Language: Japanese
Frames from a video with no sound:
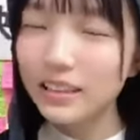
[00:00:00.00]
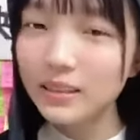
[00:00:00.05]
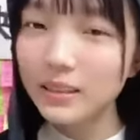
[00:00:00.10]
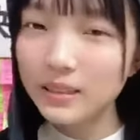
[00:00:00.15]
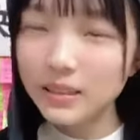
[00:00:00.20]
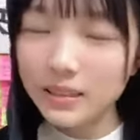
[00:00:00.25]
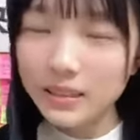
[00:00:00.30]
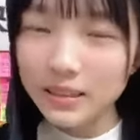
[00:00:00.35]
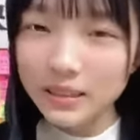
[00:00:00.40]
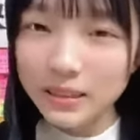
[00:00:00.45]

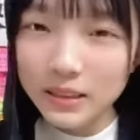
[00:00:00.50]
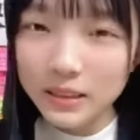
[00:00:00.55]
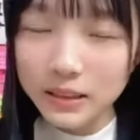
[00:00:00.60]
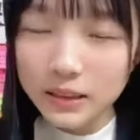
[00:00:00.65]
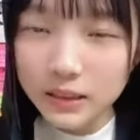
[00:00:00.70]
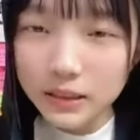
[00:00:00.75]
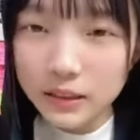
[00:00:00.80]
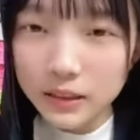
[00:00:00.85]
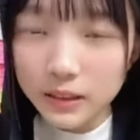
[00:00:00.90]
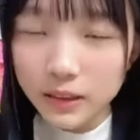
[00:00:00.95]

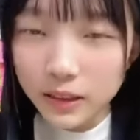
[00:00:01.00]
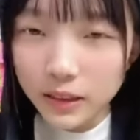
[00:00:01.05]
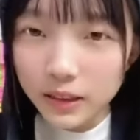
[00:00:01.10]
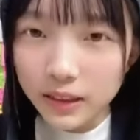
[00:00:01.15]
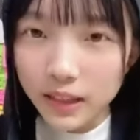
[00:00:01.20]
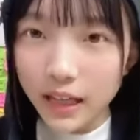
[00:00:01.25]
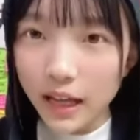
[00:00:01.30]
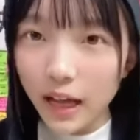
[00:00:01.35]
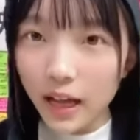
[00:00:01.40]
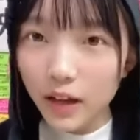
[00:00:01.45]
うーん
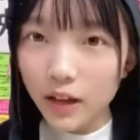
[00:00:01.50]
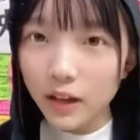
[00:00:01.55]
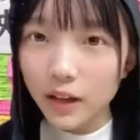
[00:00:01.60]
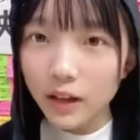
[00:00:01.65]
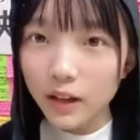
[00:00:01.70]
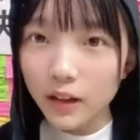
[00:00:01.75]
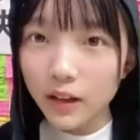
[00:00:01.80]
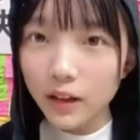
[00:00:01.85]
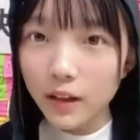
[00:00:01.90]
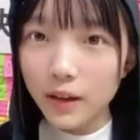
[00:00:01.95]
なんか
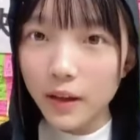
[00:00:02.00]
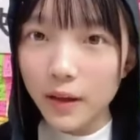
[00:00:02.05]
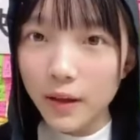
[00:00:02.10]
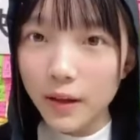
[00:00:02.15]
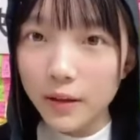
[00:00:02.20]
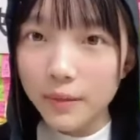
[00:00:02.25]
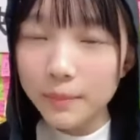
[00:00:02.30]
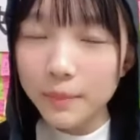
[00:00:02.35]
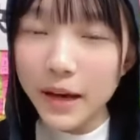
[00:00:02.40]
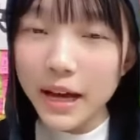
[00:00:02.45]

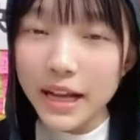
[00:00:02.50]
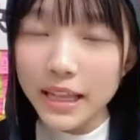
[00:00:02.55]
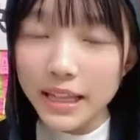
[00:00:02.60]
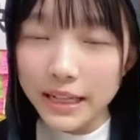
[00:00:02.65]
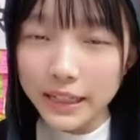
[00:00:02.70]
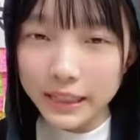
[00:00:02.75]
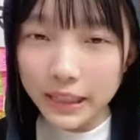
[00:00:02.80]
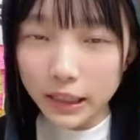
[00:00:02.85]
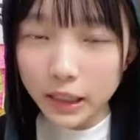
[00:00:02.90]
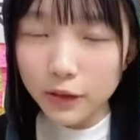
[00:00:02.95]

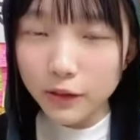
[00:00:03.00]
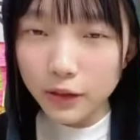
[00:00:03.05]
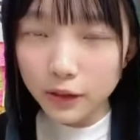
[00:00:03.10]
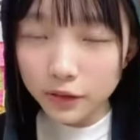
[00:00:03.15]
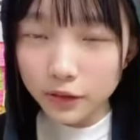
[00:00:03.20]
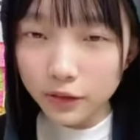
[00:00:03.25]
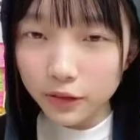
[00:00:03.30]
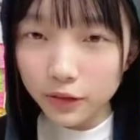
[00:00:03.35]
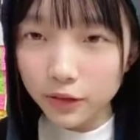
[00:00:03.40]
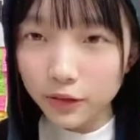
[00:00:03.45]
マーナにだけは
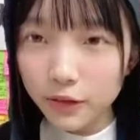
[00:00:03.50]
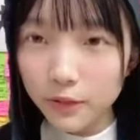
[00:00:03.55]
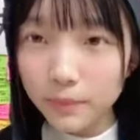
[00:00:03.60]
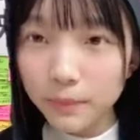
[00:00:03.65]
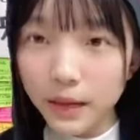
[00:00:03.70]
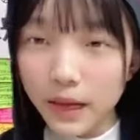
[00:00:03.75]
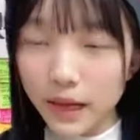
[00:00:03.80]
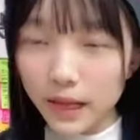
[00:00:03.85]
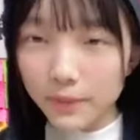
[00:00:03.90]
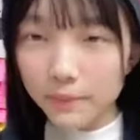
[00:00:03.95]
言うよ
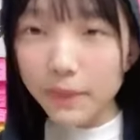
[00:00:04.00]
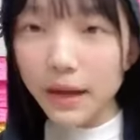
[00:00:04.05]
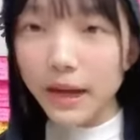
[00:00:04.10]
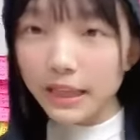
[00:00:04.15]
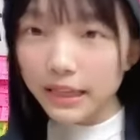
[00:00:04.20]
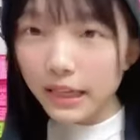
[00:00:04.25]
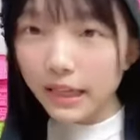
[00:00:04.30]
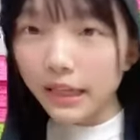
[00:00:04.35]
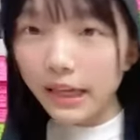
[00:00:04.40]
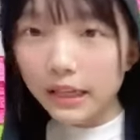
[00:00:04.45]
ま
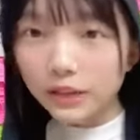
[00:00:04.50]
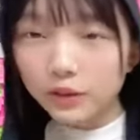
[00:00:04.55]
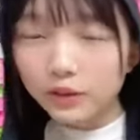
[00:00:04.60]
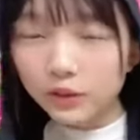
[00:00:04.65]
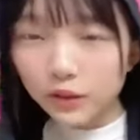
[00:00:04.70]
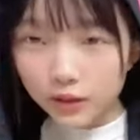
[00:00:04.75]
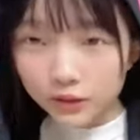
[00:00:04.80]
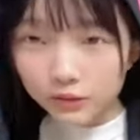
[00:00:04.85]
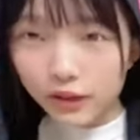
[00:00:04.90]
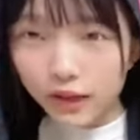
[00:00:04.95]
マーナ以外の
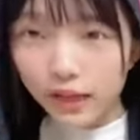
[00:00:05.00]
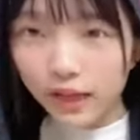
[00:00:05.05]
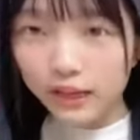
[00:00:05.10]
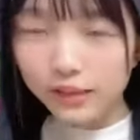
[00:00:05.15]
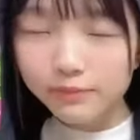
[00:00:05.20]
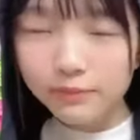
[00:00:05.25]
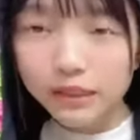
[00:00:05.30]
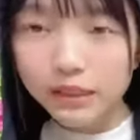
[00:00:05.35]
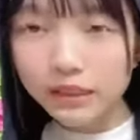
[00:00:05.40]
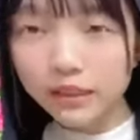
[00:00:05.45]
人に
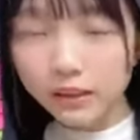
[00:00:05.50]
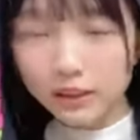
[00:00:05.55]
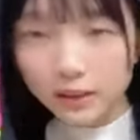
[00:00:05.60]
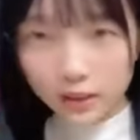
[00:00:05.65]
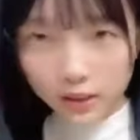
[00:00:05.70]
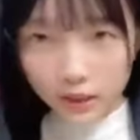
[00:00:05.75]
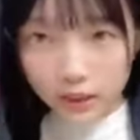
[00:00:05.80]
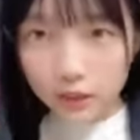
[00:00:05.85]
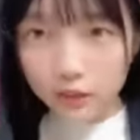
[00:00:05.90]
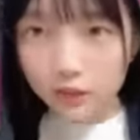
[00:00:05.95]
はみん
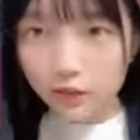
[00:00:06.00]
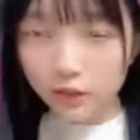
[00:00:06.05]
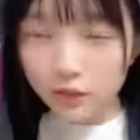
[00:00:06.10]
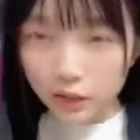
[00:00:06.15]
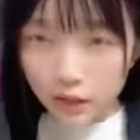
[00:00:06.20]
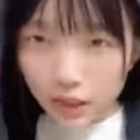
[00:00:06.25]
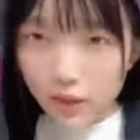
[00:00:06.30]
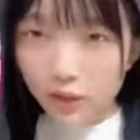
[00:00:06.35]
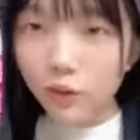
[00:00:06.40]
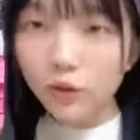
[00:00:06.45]
あ
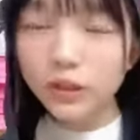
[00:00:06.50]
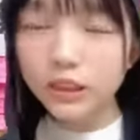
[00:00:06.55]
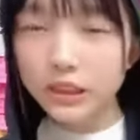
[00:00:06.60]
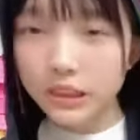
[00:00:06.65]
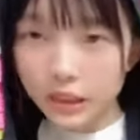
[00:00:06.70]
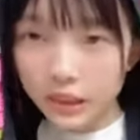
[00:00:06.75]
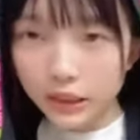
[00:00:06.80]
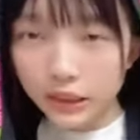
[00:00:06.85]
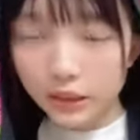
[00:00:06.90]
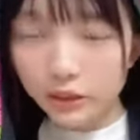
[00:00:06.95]
のね美味
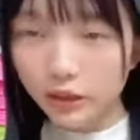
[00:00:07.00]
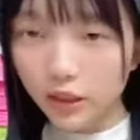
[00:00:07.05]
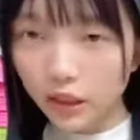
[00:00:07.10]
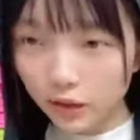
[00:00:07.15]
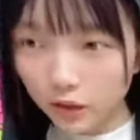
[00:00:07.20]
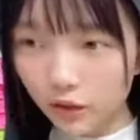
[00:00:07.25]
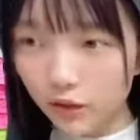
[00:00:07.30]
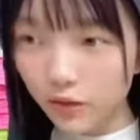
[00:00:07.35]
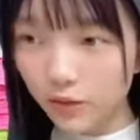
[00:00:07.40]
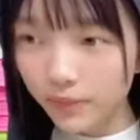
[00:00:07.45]
しいって言う
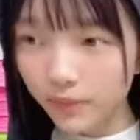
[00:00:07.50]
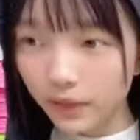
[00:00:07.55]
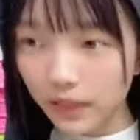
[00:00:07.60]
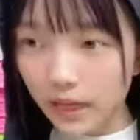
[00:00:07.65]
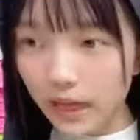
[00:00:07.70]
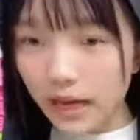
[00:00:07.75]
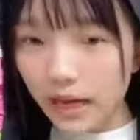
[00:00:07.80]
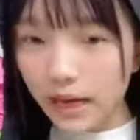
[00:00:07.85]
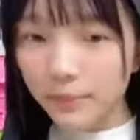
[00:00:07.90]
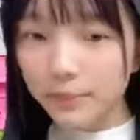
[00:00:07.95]
けど
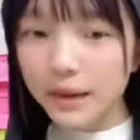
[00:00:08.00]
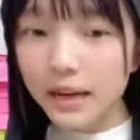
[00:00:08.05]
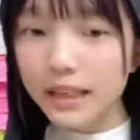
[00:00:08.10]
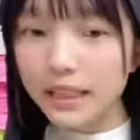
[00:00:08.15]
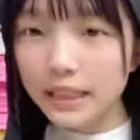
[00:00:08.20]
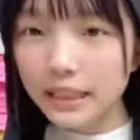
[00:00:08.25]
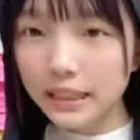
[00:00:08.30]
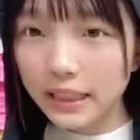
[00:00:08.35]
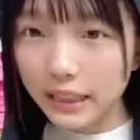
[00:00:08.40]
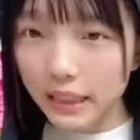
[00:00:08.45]

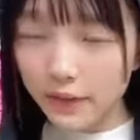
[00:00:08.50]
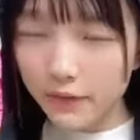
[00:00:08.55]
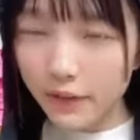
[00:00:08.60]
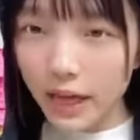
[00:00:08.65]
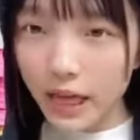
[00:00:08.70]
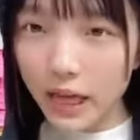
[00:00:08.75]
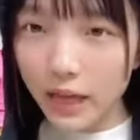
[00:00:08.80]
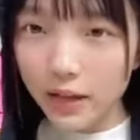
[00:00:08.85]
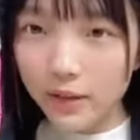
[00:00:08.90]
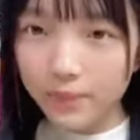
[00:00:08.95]
マーナにだけ
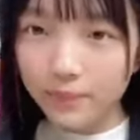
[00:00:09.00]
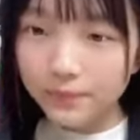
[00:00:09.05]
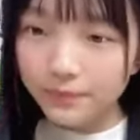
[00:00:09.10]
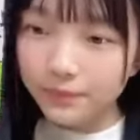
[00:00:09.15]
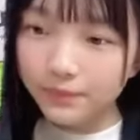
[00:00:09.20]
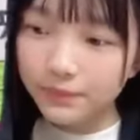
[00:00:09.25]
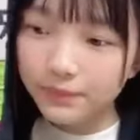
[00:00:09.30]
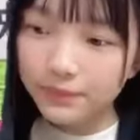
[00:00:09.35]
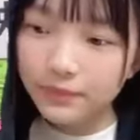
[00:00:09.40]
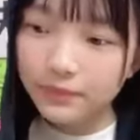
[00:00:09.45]
は
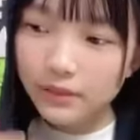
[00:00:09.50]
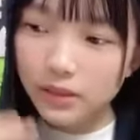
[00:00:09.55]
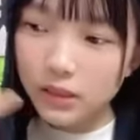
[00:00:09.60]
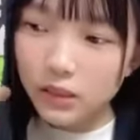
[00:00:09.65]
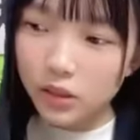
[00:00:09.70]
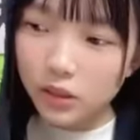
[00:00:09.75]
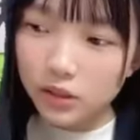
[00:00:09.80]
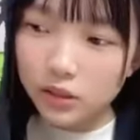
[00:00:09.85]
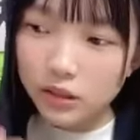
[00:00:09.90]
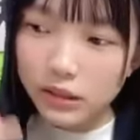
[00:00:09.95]
うん
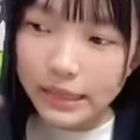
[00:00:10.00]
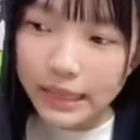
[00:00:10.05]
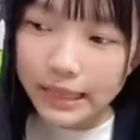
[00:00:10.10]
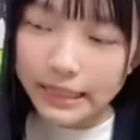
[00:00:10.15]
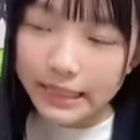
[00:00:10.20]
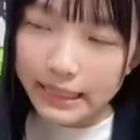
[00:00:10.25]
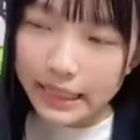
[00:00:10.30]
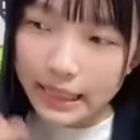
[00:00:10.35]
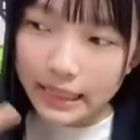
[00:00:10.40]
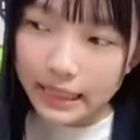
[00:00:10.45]
ちょっと
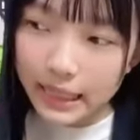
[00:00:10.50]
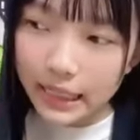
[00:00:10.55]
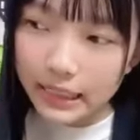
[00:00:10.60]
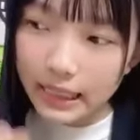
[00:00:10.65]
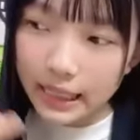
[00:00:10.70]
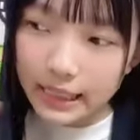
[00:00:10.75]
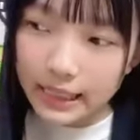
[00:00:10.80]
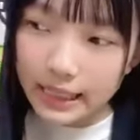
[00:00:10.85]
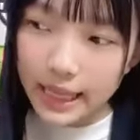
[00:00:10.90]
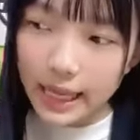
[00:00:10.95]
何々が
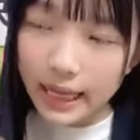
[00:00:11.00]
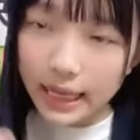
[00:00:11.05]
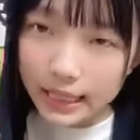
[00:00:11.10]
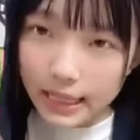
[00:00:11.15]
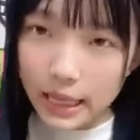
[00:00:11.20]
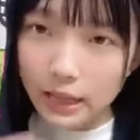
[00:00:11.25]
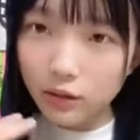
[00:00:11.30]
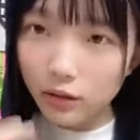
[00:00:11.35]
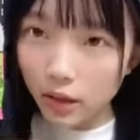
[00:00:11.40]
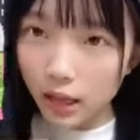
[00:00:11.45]
足りないか
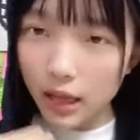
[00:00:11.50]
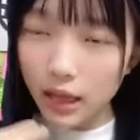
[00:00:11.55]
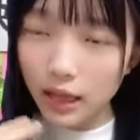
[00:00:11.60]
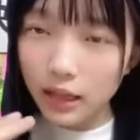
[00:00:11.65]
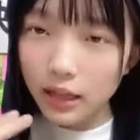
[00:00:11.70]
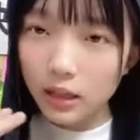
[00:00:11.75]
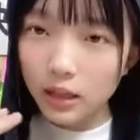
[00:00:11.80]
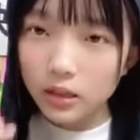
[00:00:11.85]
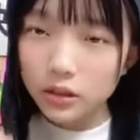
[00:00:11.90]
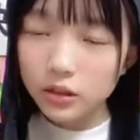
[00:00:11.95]
なと
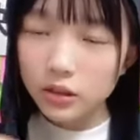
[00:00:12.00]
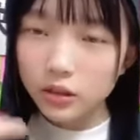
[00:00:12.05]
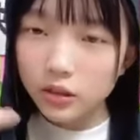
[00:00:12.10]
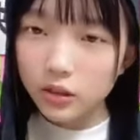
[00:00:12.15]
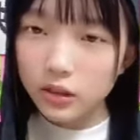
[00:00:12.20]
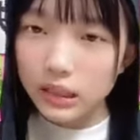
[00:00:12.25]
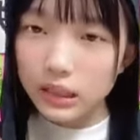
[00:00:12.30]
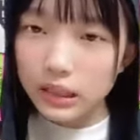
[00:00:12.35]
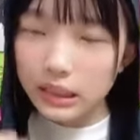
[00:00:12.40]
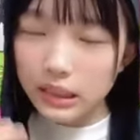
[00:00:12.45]
かちょっ
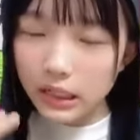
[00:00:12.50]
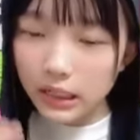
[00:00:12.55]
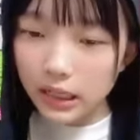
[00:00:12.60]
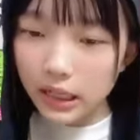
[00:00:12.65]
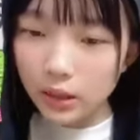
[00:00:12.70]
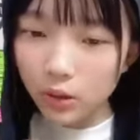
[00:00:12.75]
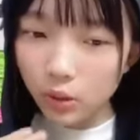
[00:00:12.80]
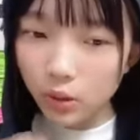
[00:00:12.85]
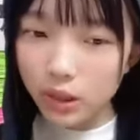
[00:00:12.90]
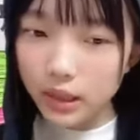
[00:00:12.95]
と何々
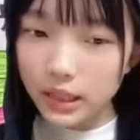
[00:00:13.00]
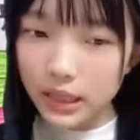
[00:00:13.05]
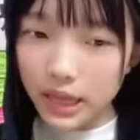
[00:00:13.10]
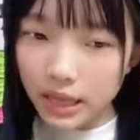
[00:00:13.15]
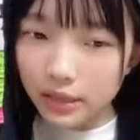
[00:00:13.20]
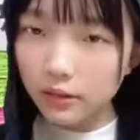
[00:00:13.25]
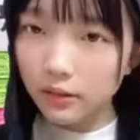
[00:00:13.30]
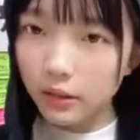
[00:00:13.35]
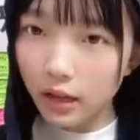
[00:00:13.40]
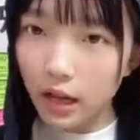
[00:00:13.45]
が濃い
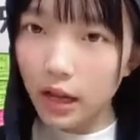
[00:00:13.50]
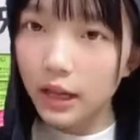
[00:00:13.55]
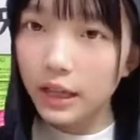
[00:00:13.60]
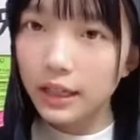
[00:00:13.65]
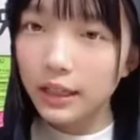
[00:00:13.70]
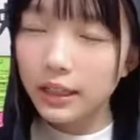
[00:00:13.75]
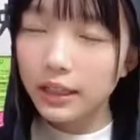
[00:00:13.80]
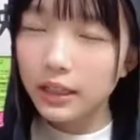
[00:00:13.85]
なとか